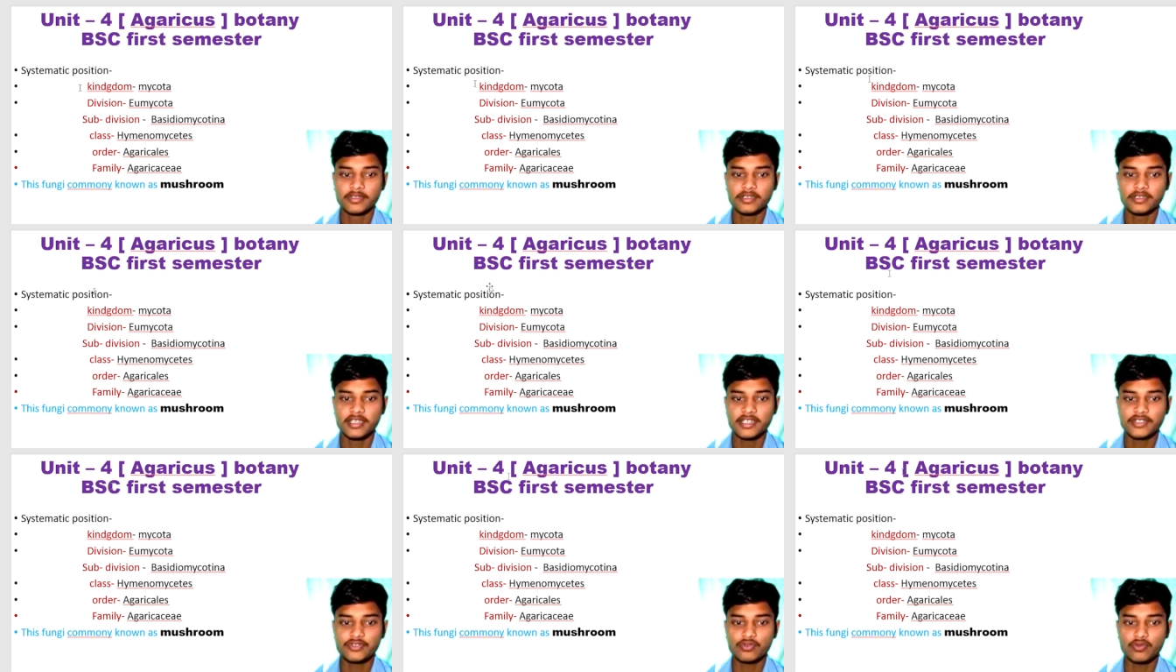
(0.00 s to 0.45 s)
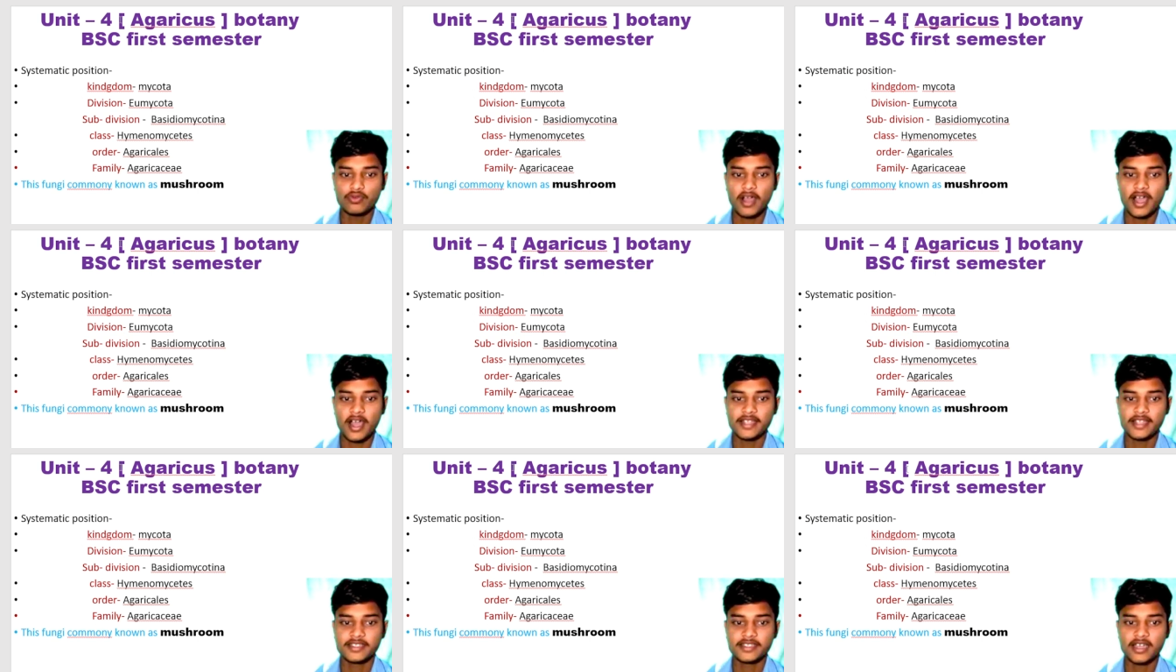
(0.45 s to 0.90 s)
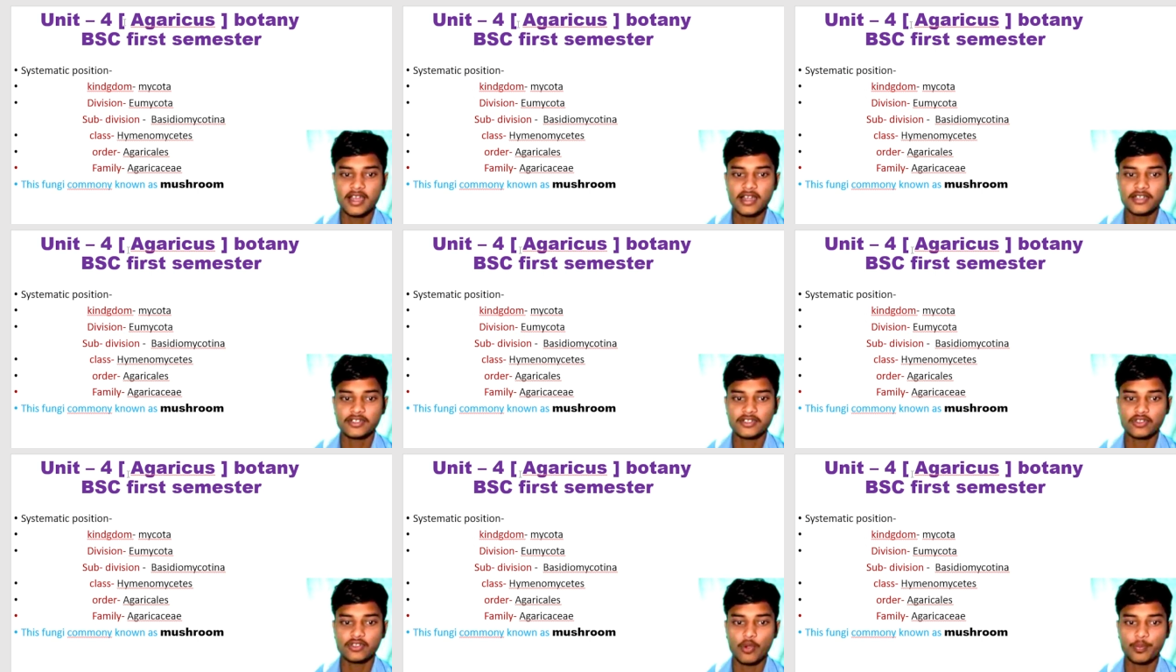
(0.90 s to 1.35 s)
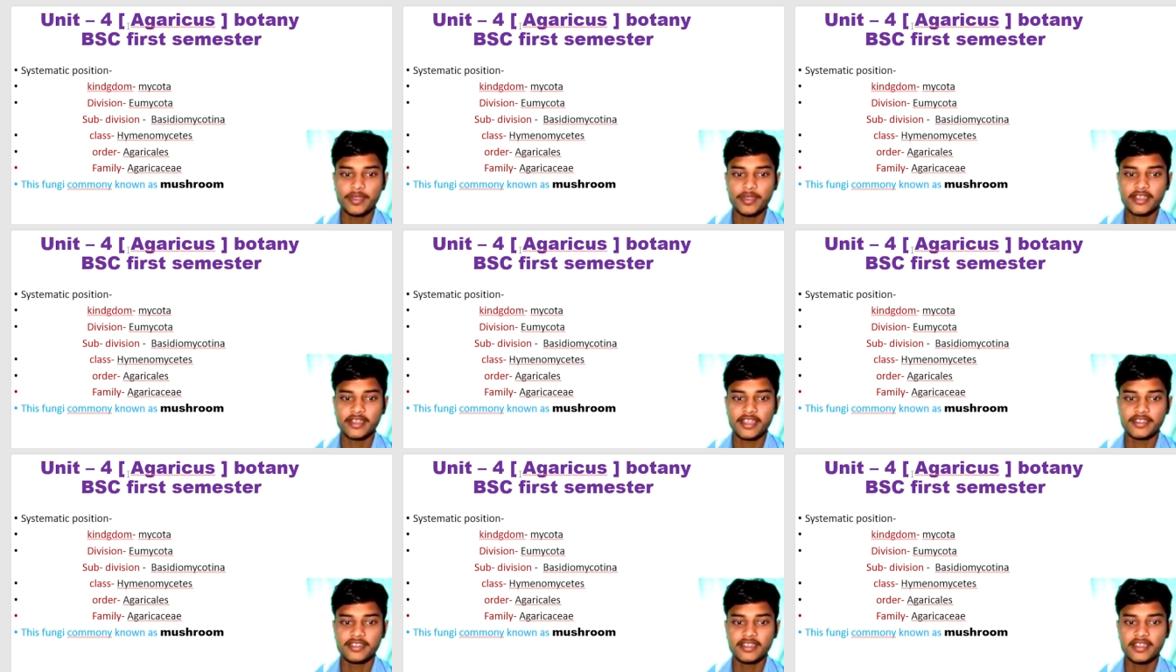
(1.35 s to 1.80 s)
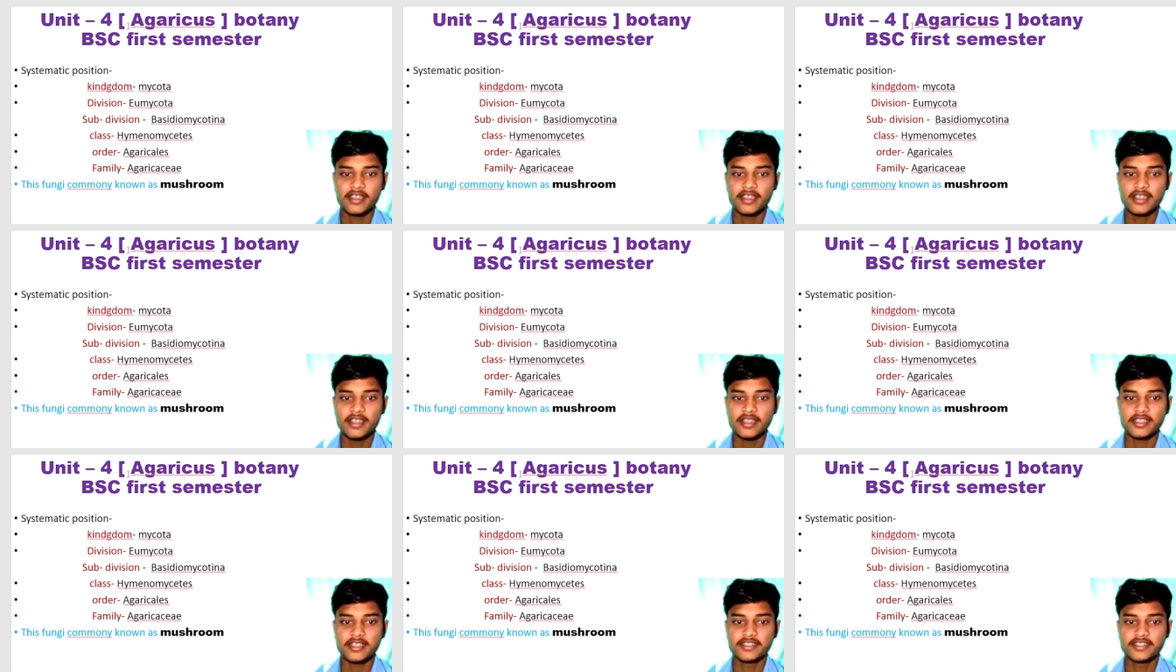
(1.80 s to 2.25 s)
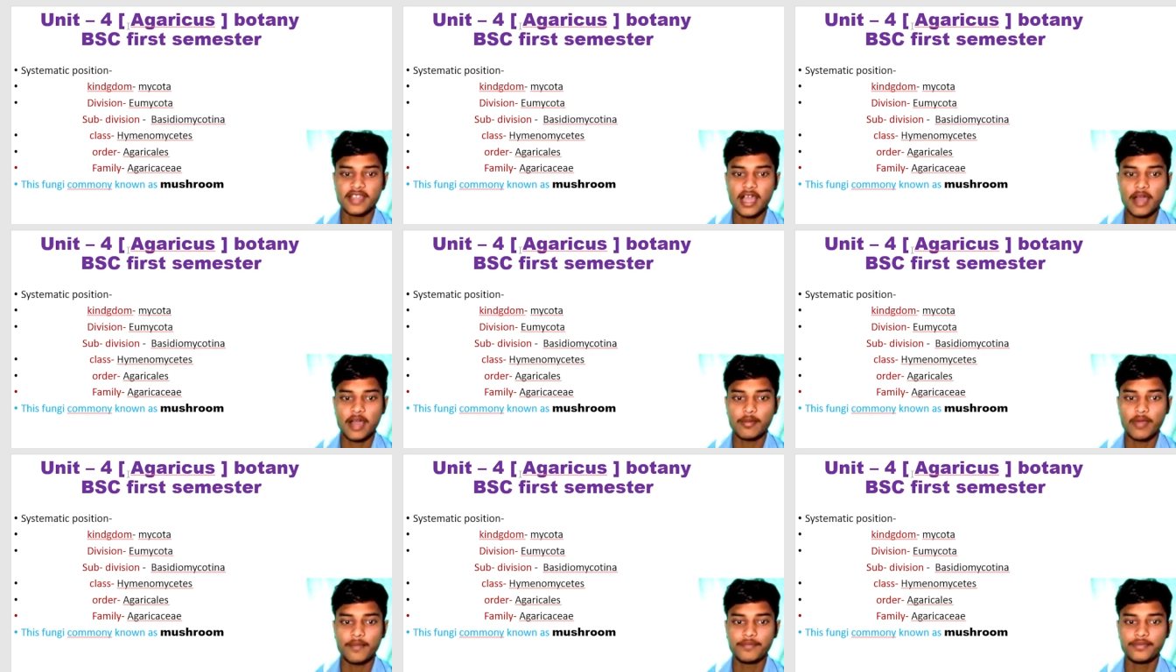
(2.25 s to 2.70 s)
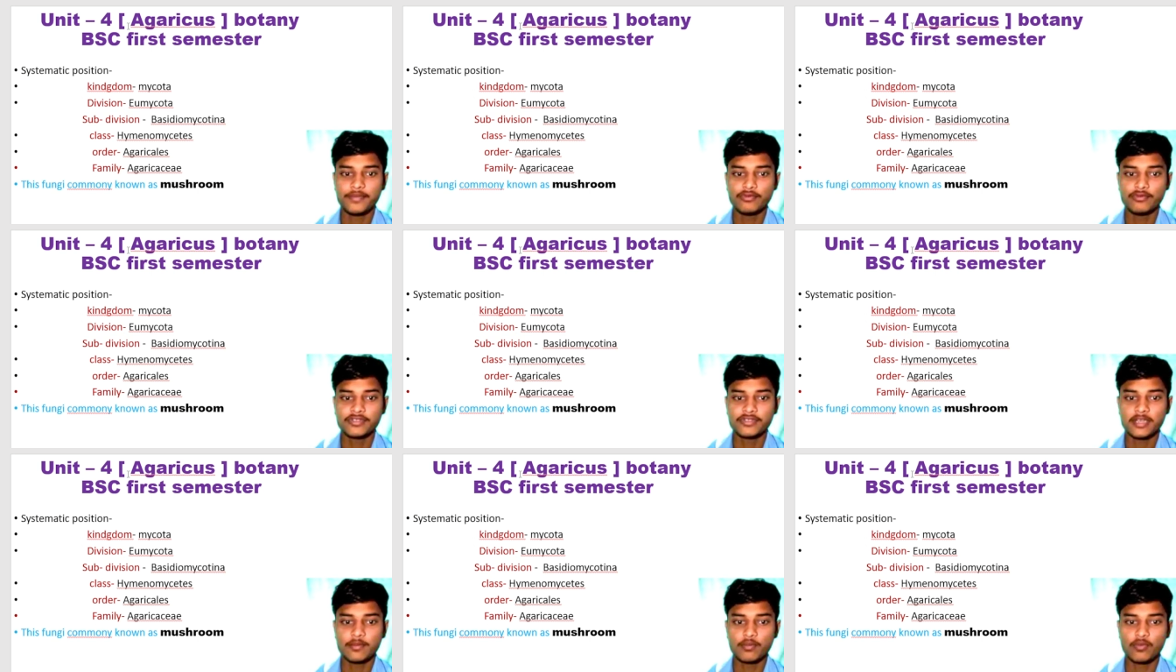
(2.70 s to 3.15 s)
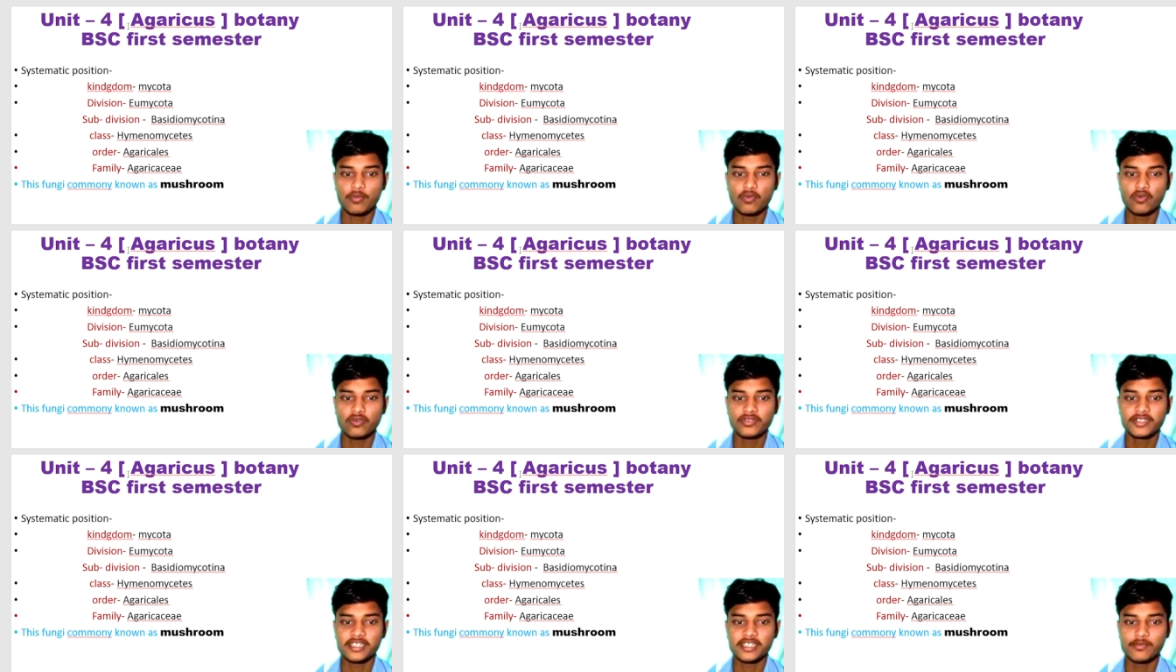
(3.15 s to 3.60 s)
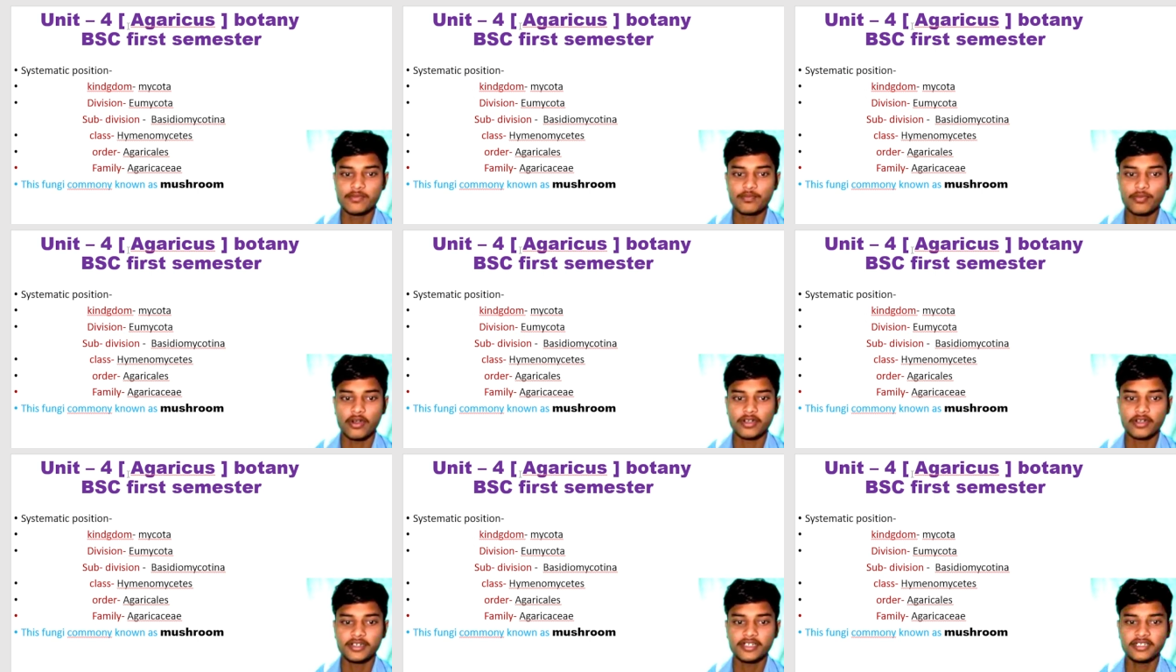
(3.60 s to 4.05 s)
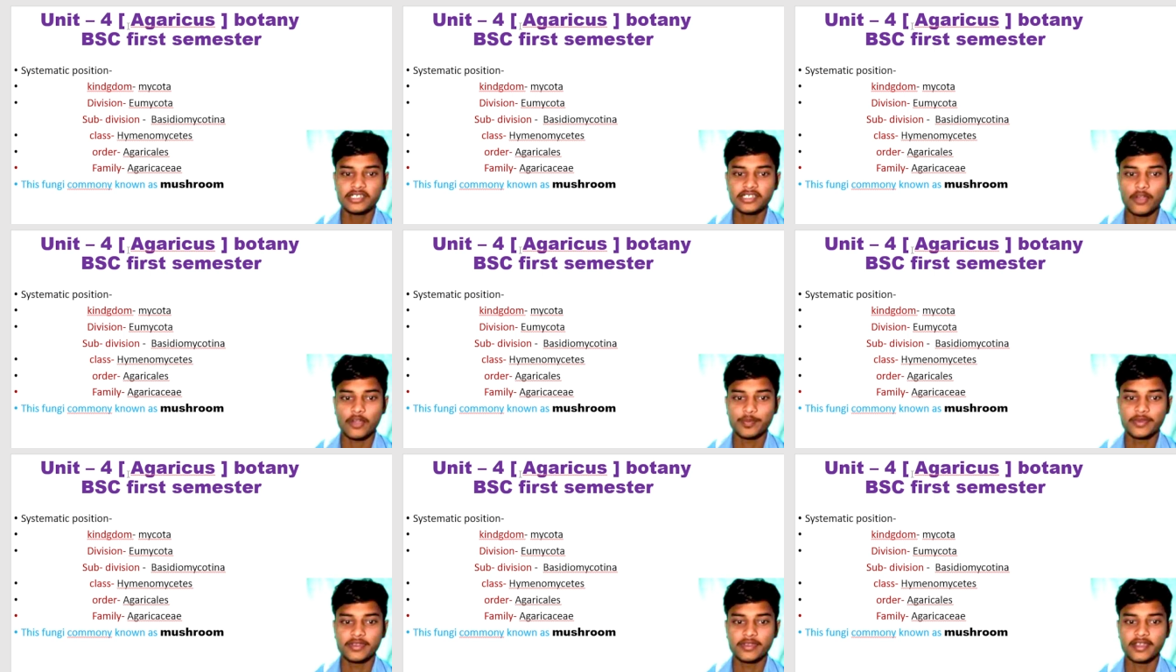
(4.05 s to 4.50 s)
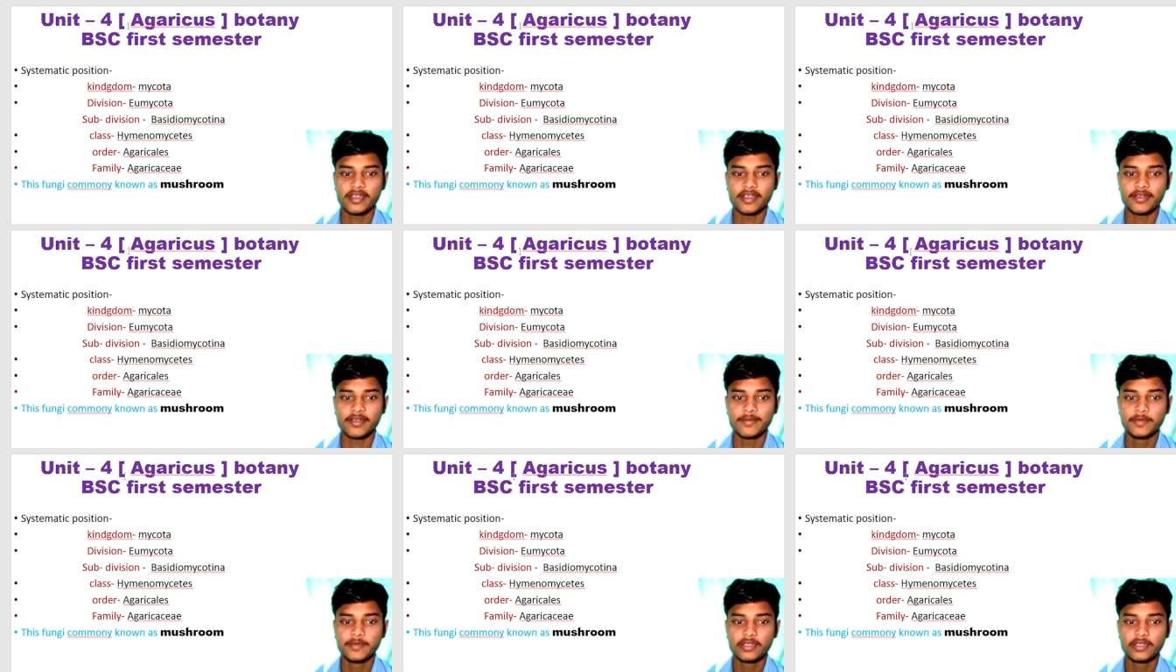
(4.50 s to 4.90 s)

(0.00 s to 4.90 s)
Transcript: ये जो आज का टॉपिक है ये एग्जाम ऑफ यू से मोस्ट इम्पॉर्टेंट टॉपिक है